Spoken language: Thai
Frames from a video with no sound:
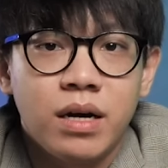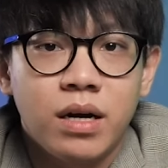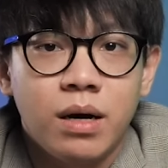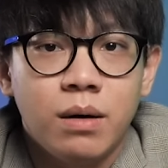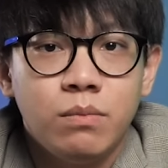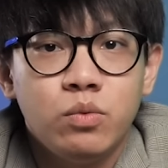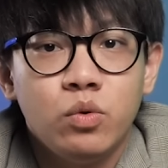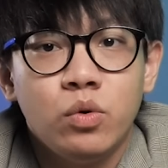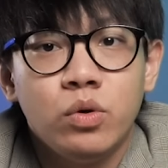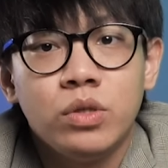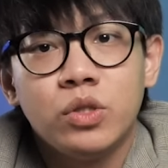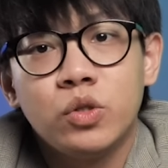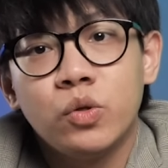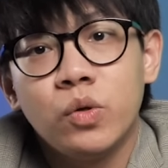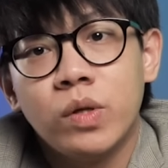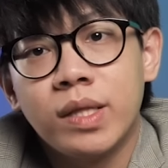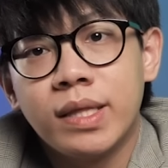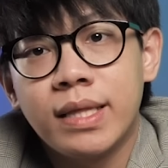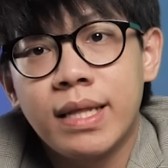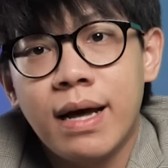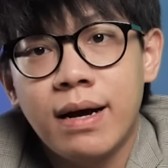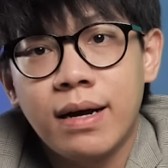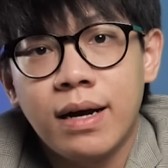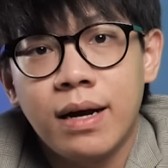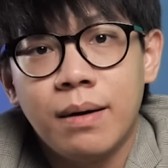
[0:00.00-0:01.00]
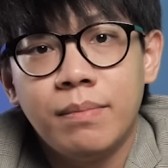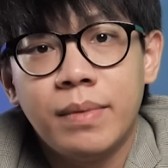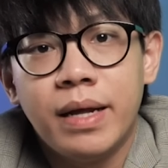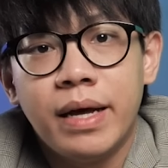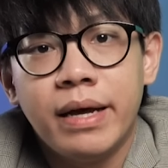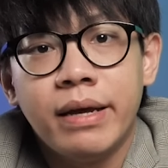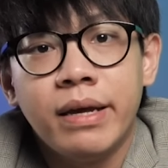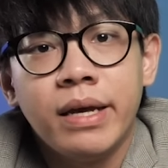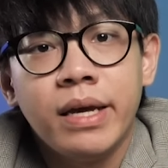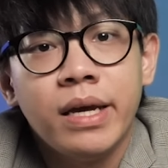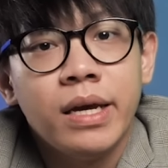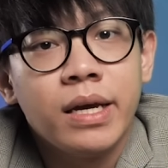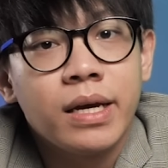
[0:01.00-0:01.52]
มาคำนวณส่วนต่างกำไร
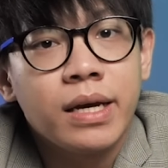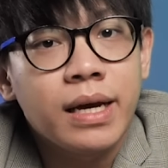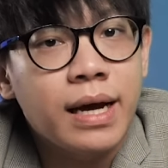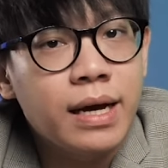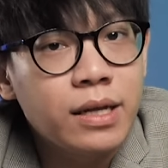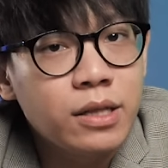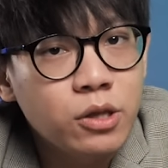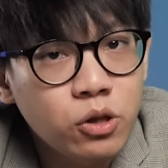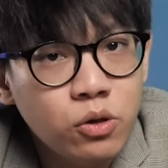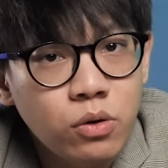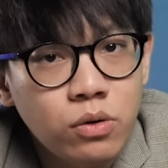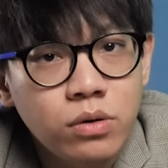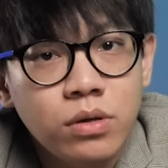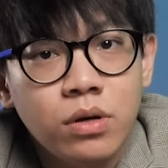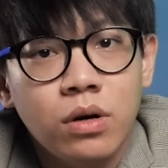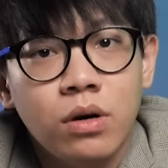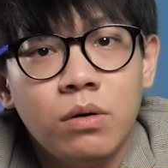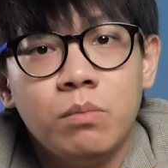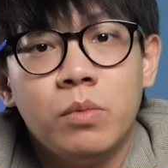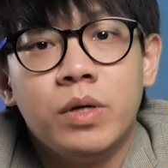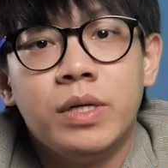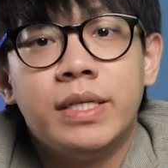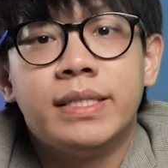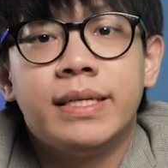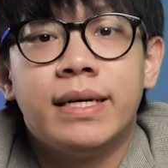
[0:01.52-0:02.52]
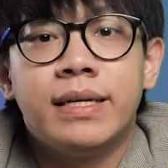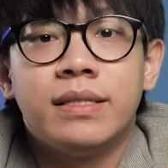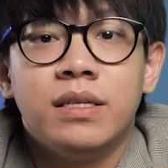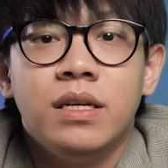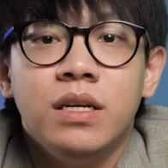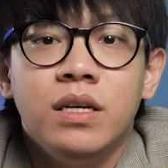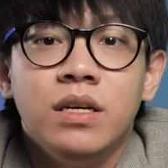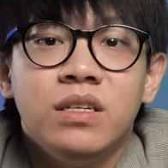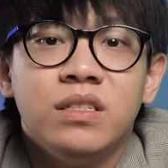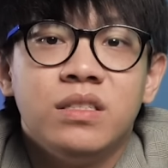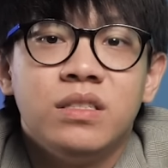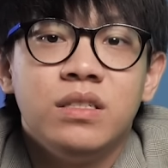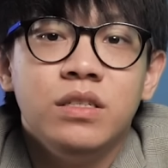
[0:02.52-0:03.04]
ขั้นต้นของบริษัท
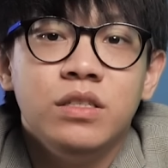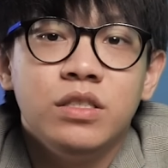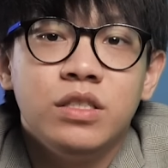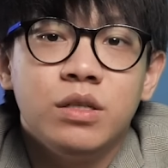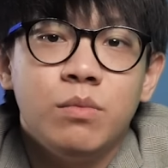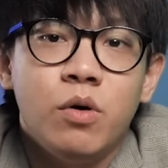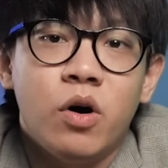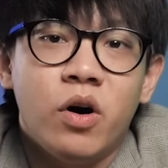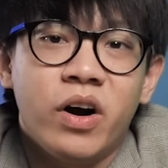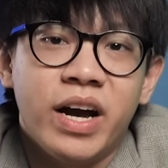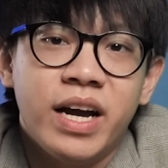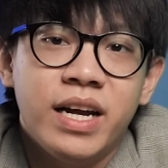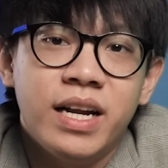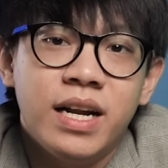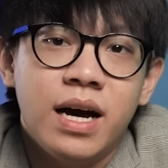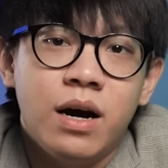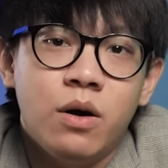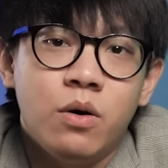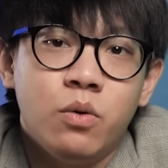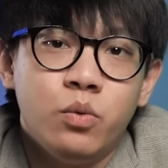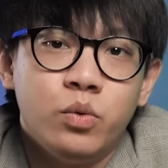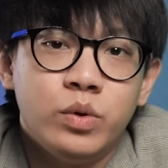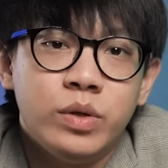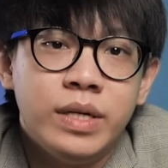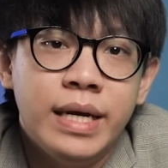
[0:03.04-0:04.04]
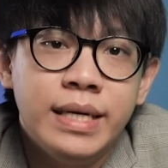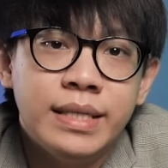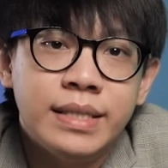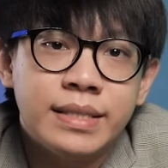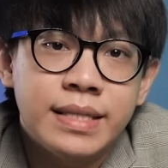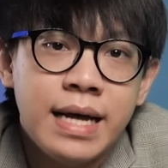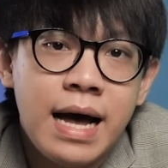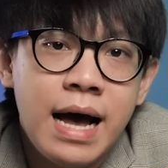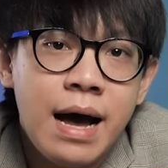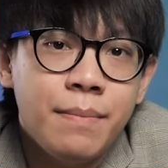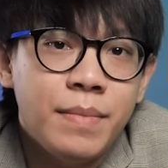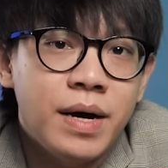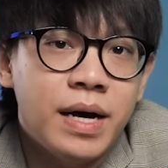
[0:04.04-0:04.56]
ซึ่งจะบอกให้เราได้
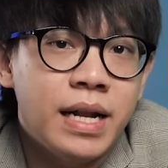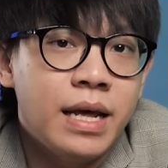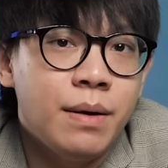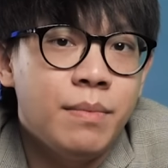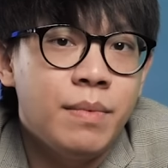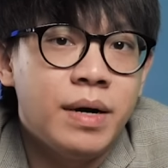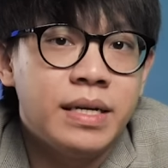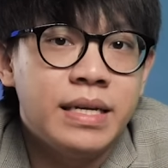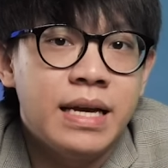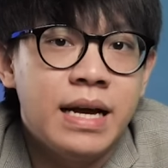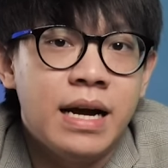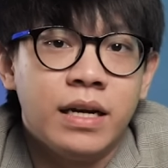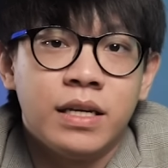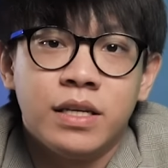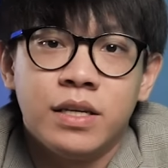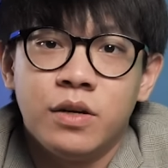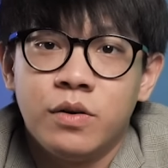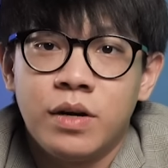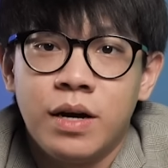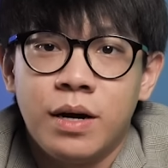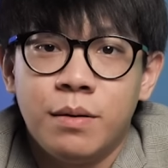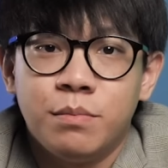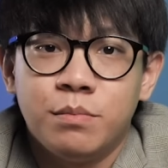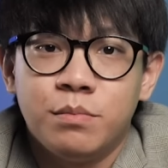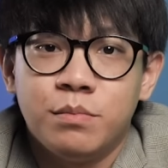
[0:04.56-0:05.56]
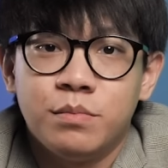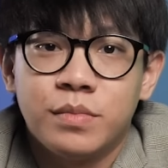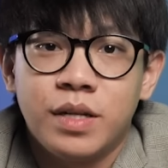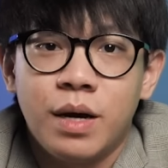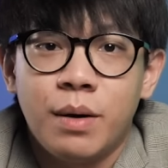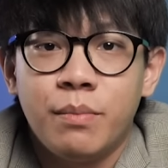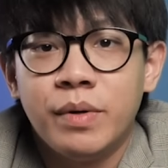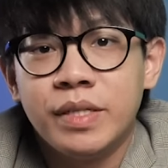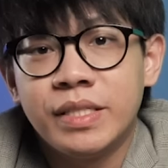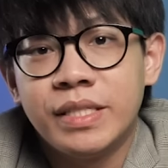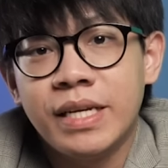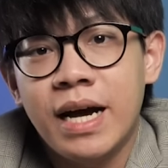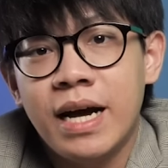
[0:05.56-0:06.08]
ทราบอะไรบางอย่างเกี่ยวกับธร
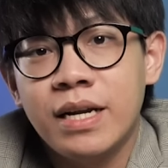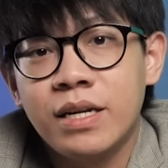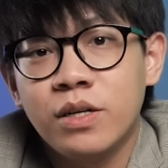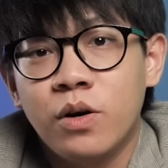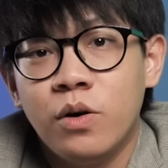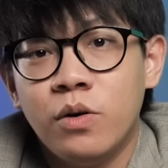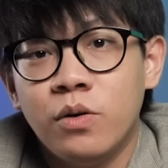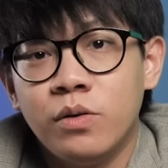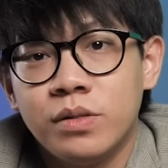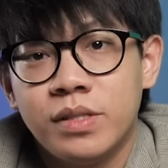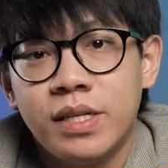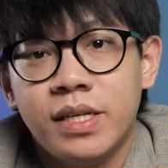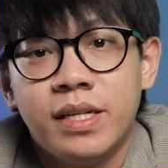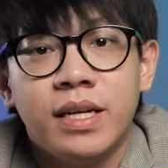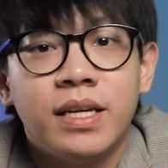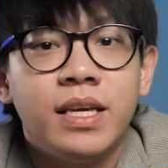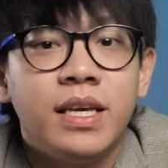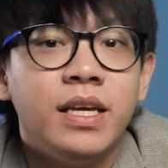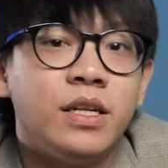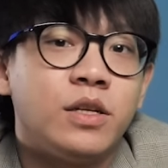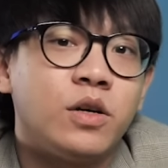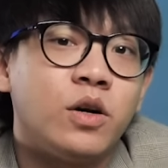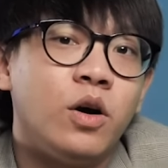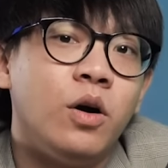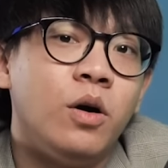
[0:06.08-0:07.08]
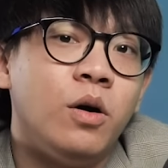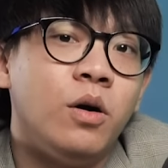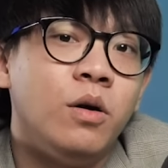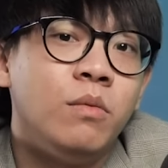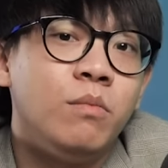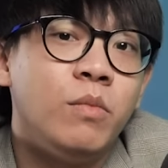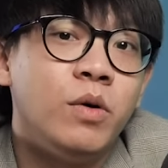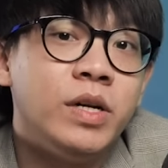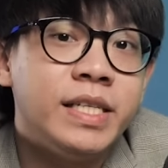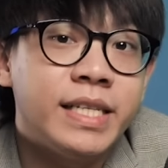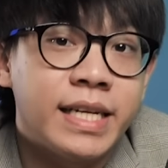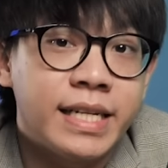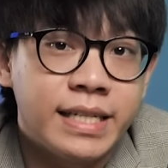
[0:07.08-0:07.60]
รมชาติของเศรษฐกิจของ
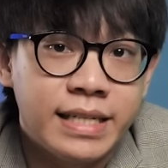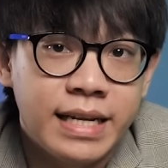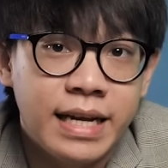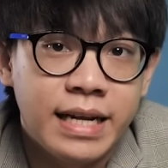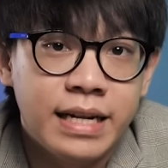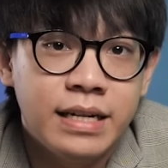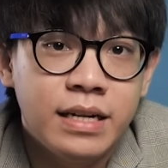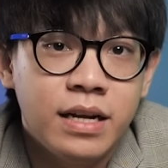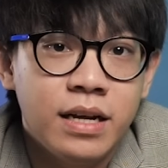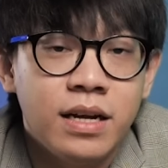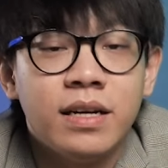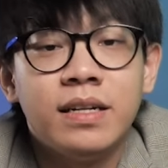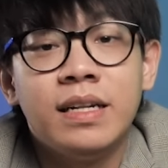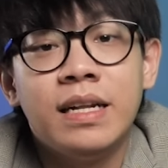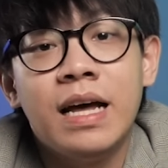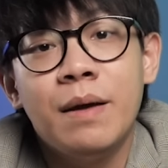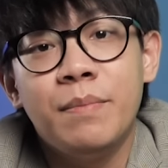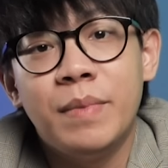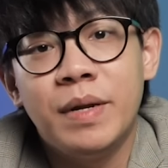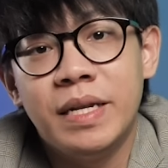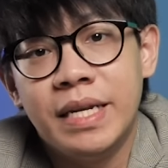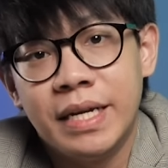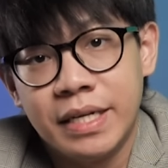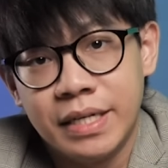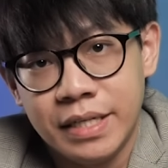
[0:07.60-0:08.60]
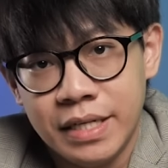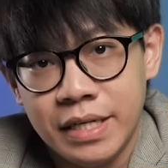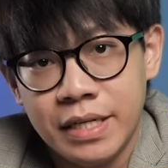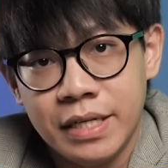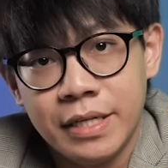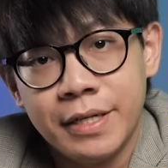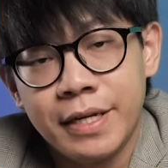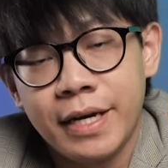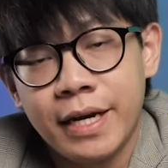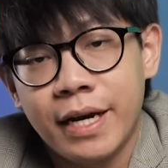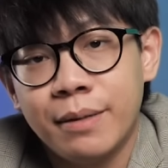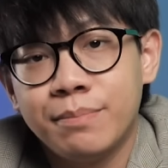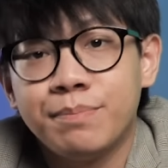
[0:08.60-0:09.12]
บริษัทนั้นได้เป็นอย่างดีเล
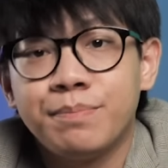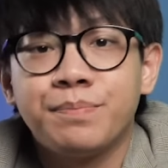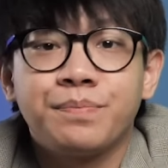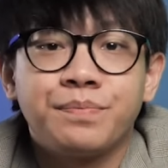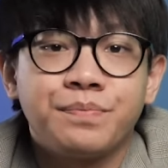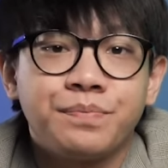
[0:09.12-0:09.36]
ยนะครับ